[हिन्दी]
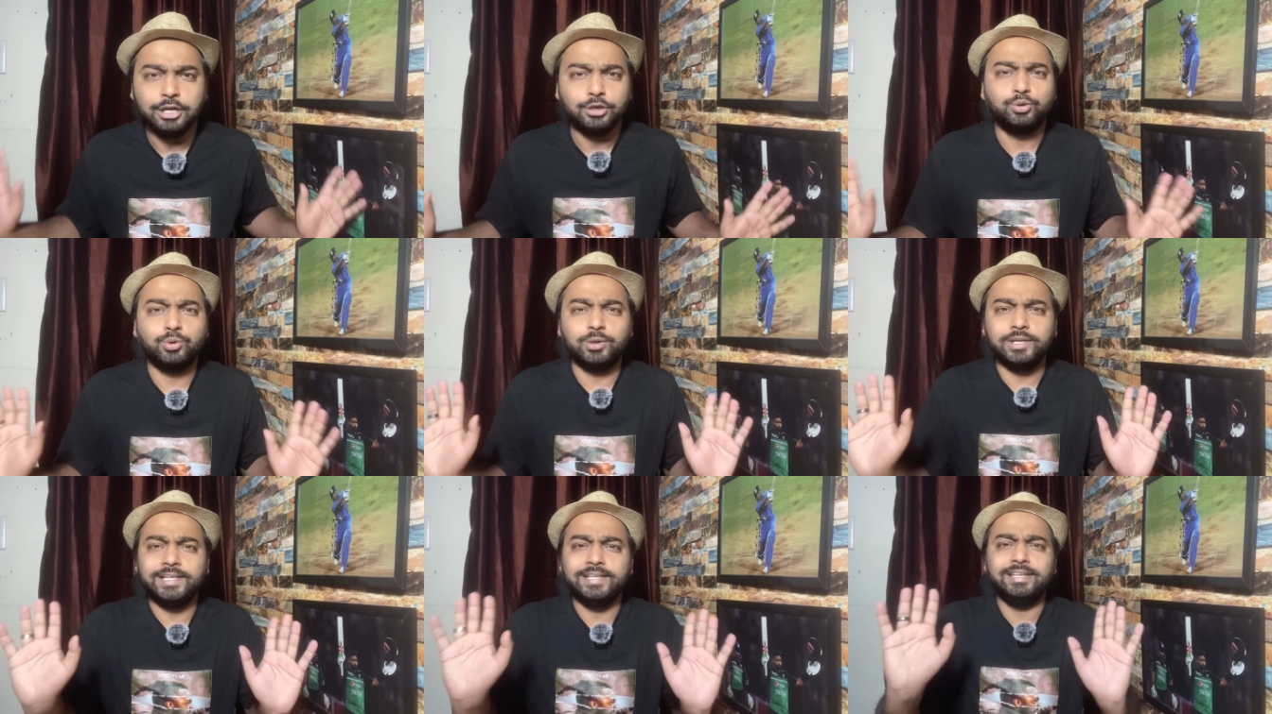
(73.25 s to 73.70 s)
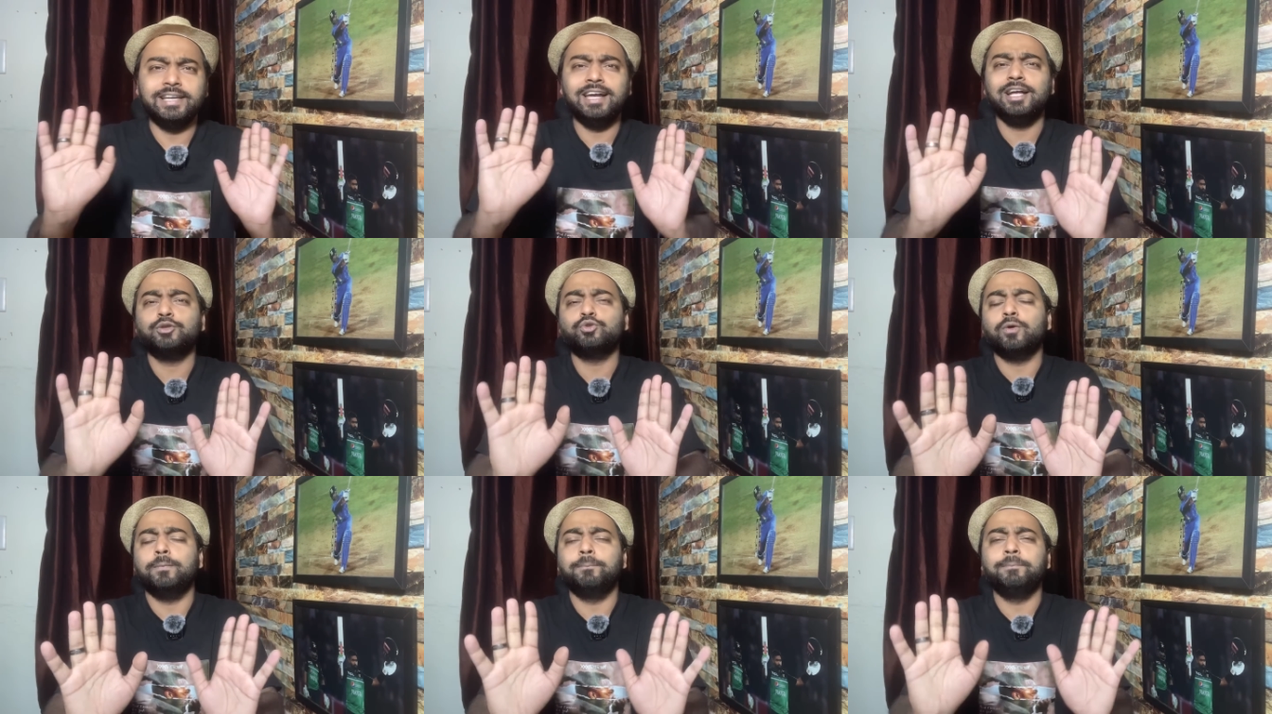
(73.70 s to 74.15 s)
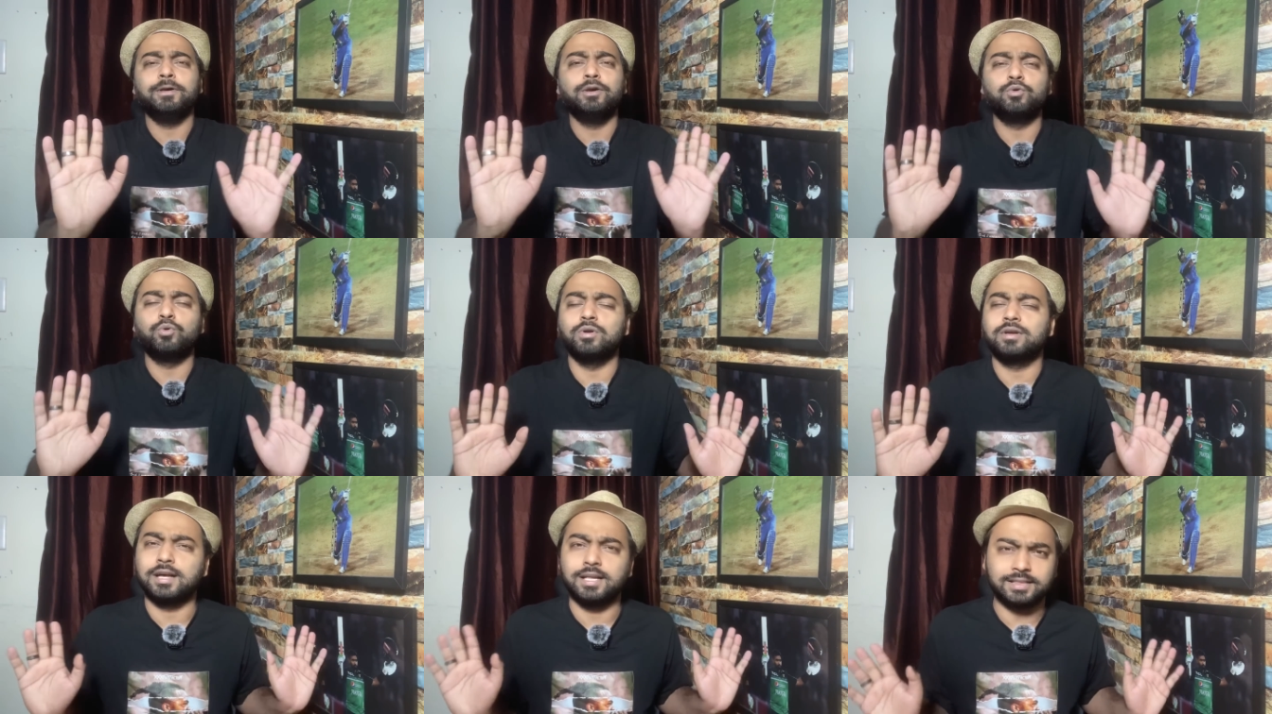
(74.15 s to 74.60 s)
तो ये तो
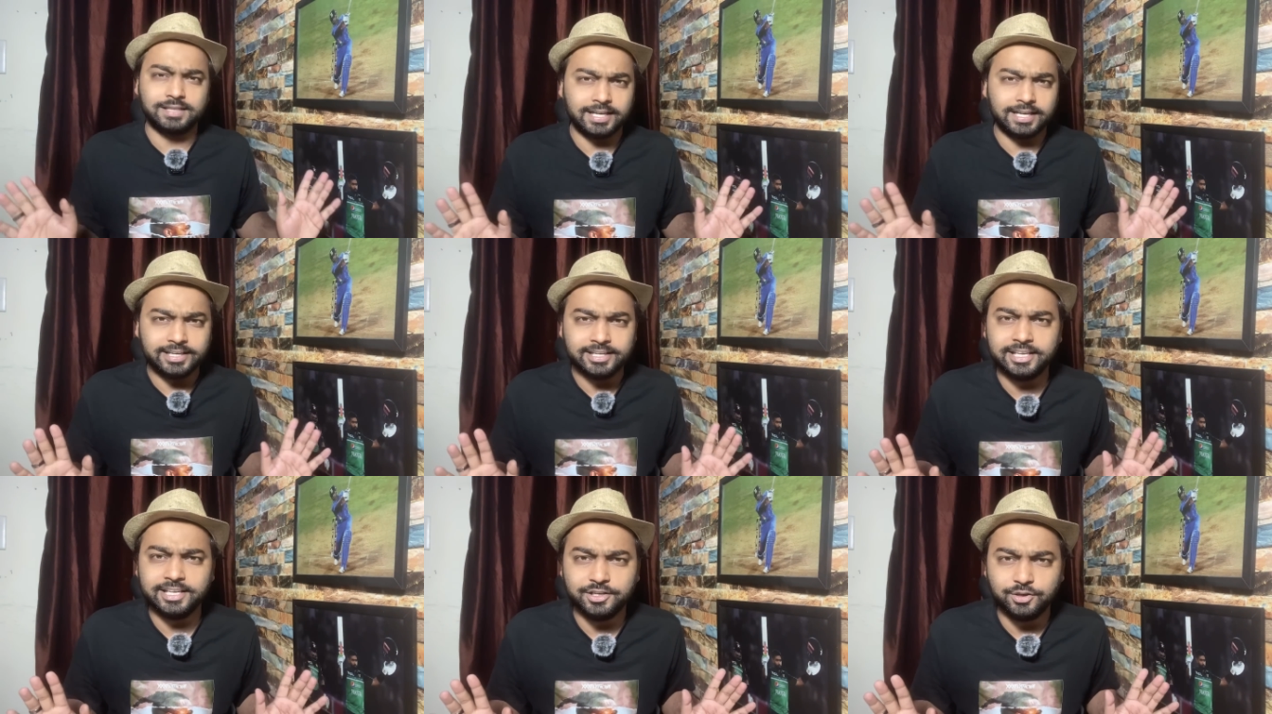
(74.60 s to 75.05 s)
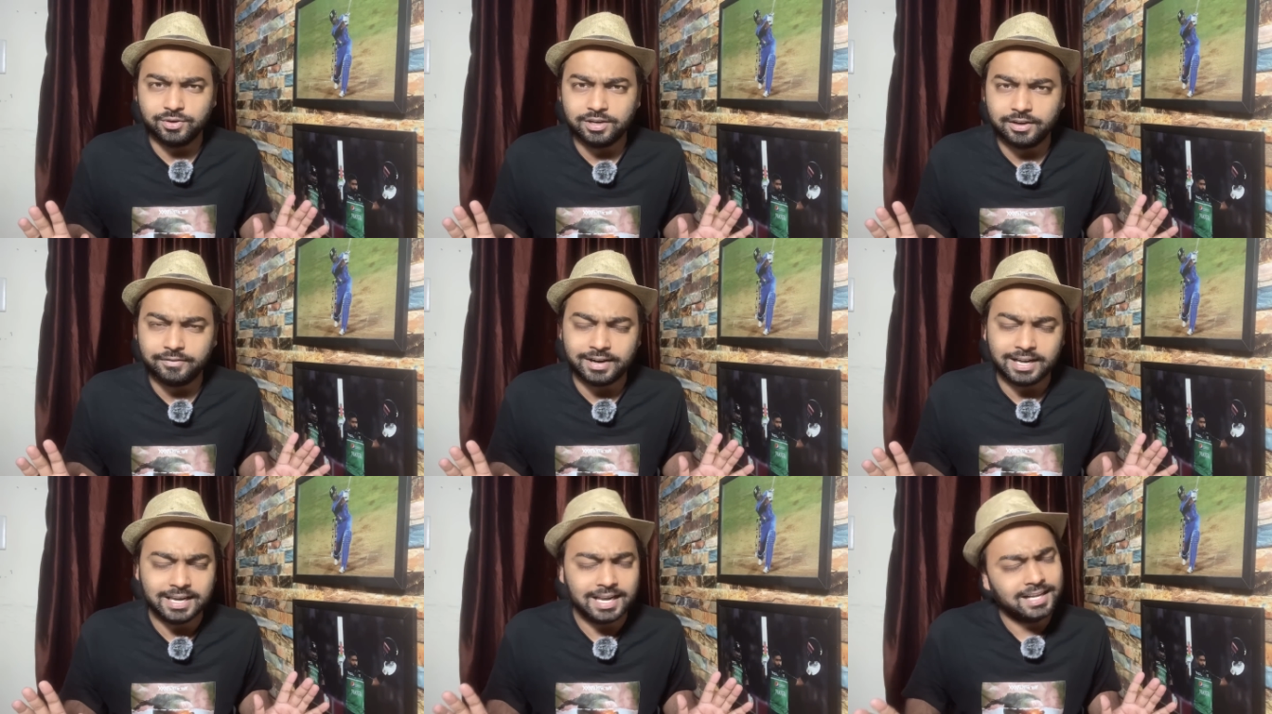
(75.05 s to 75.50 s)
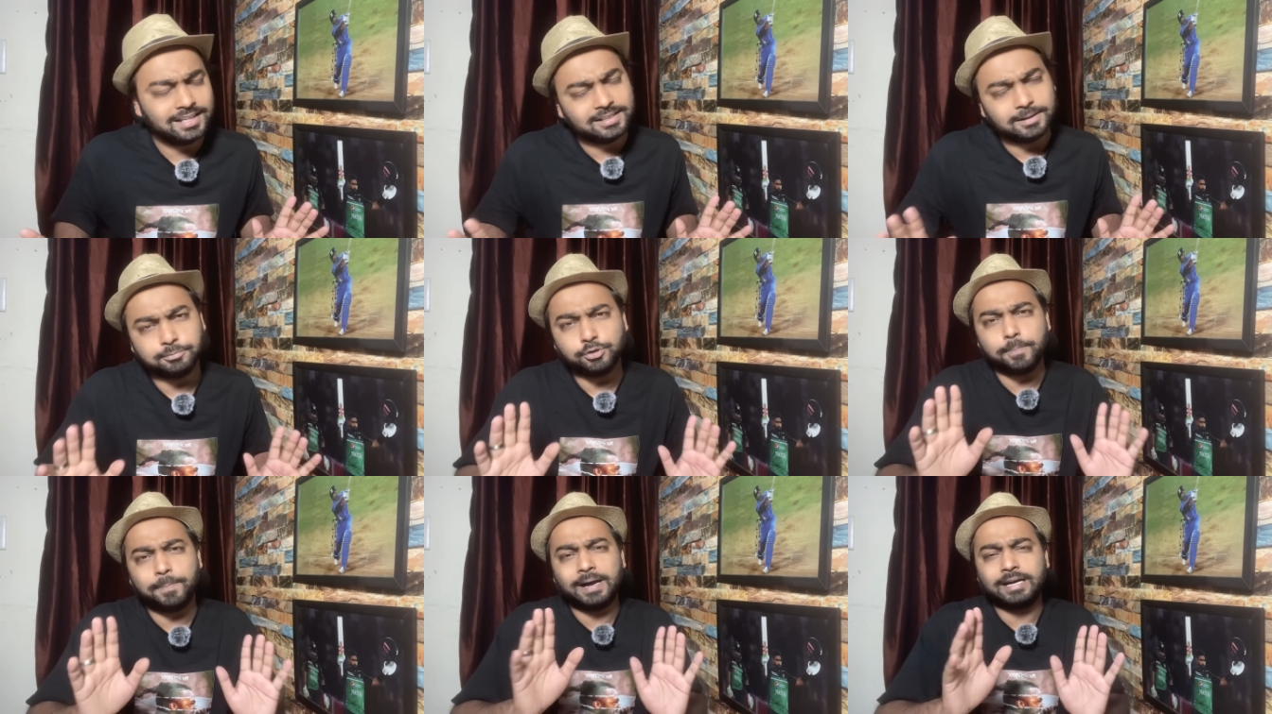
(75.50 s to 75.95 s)
बिल्कुल कतई नहीं होने वाला
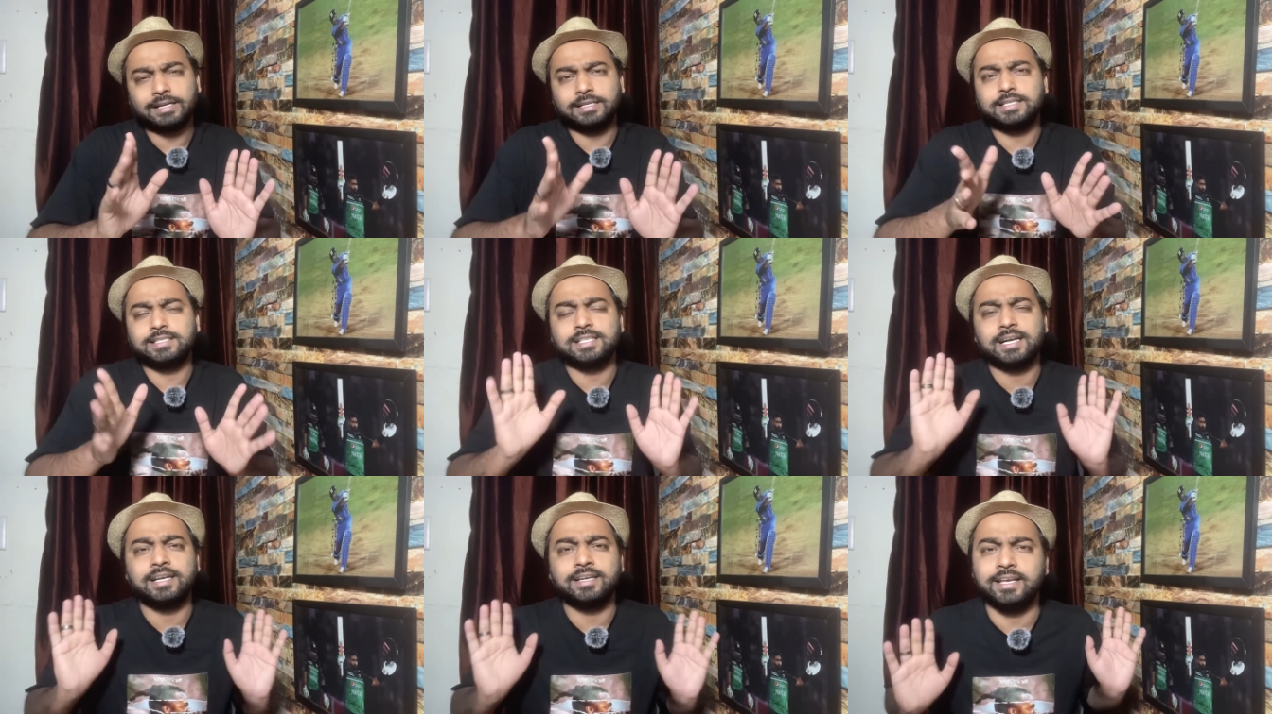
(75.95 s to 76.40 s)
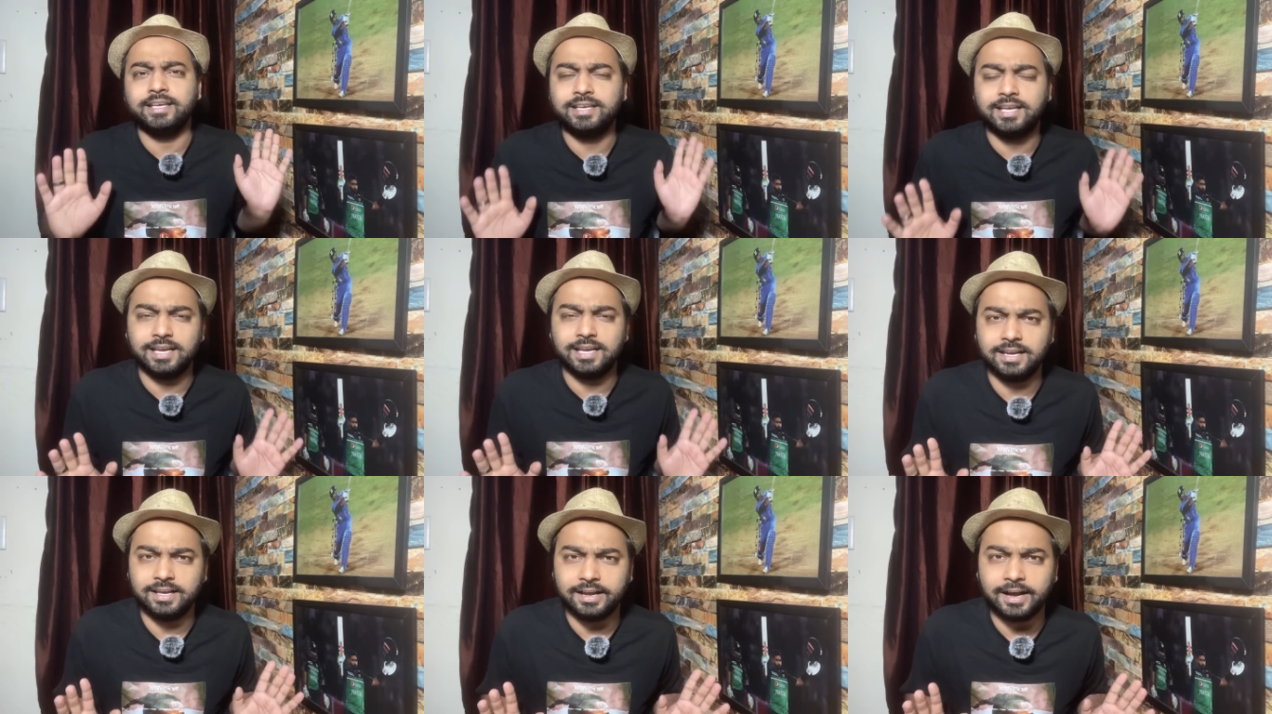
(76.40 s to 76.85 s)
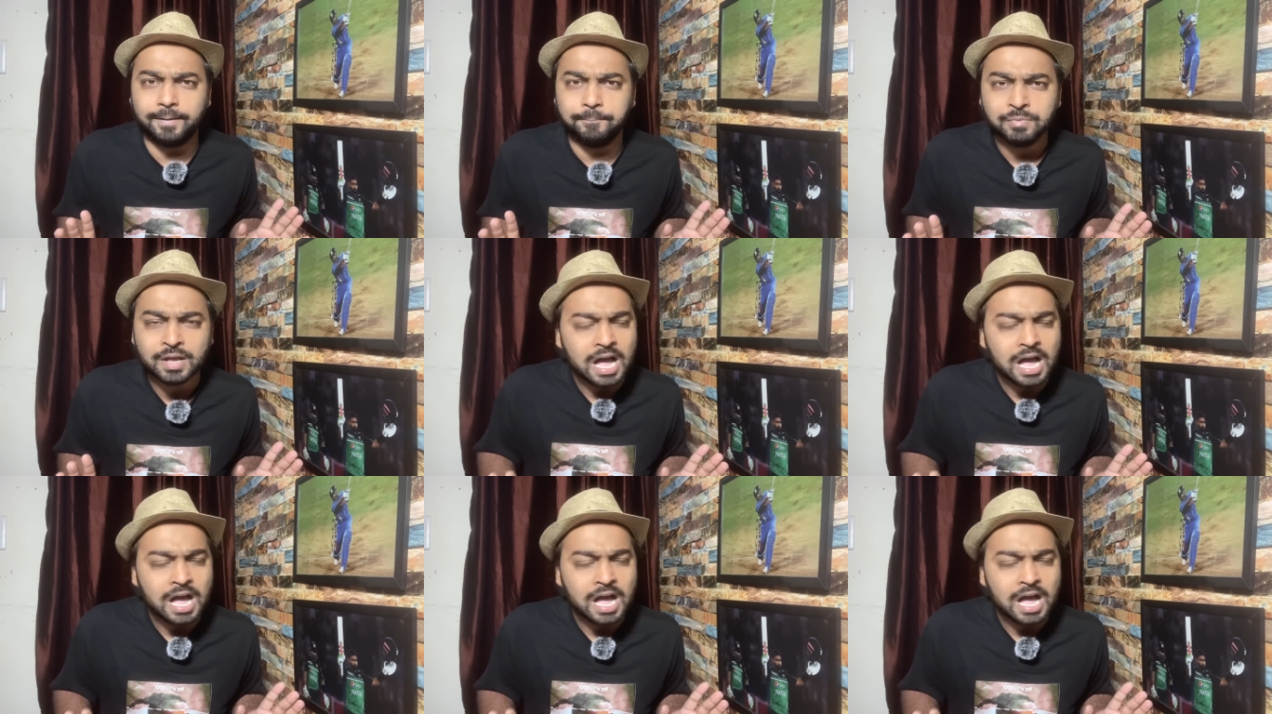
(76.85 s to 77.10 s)
तब तो पाकिस्तान नहीं खेलेगा